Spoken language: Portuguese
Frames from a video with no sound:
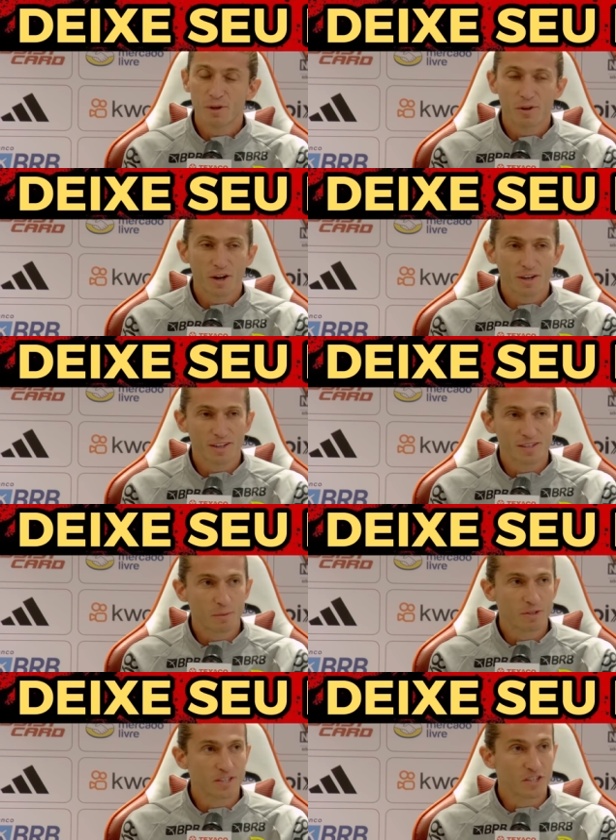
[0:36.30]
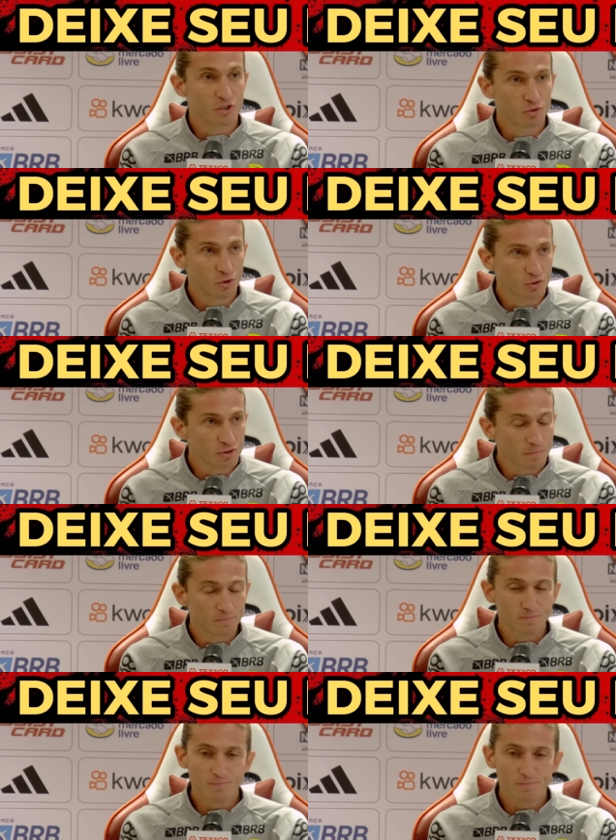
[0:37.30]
primeiro eu quero agradecer a presença de todos